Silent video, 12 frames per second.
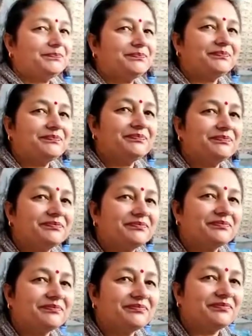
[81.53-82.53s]
सबसे ज़्यादा
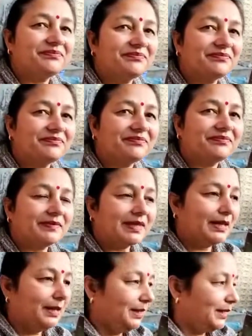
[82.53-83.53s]
क्या खाना पसंद
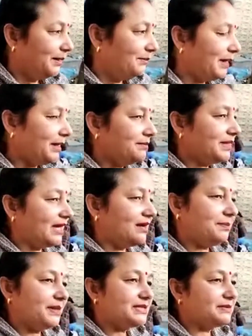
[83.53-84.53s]
कर रही मैम यहाँ
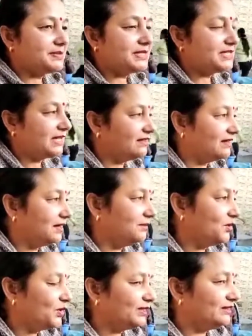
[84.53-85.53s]
पे सबसे ज़्यादा हम
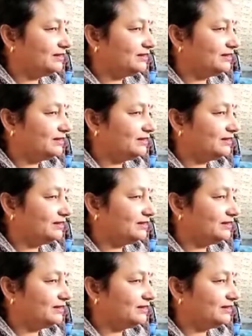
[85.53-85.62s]
लोग